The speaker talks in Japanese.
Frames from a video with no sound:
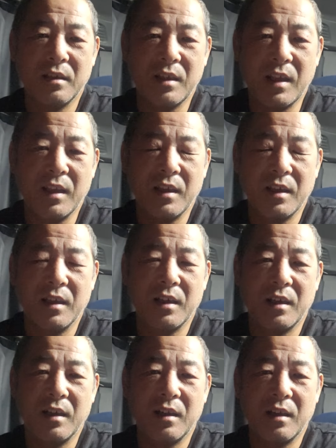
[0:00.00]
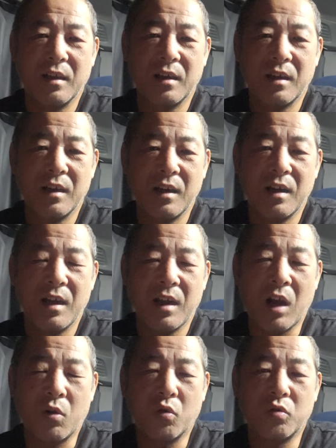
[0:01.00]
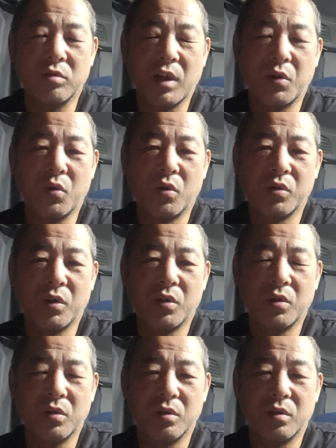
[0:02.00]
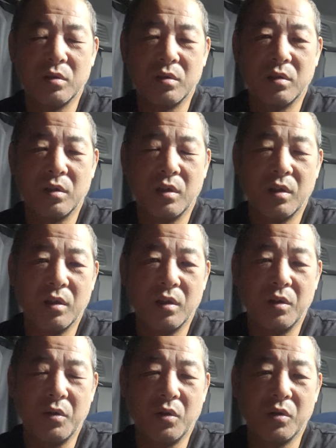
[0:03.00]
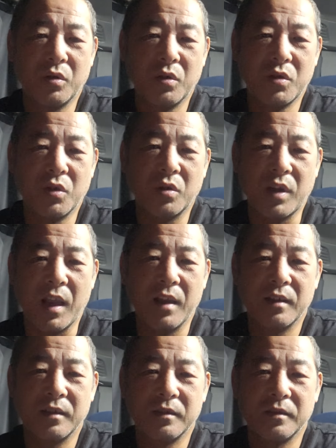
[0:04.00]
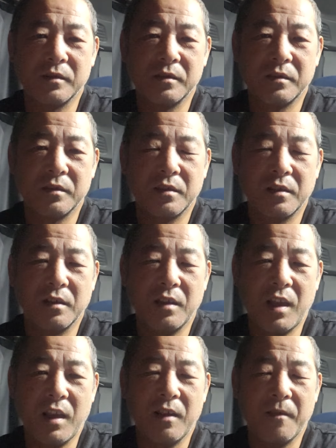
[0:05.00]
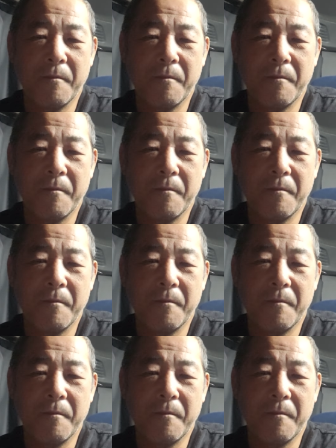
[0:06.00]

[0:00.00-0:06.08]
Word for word: で、過酷な労働、労働条件。ね。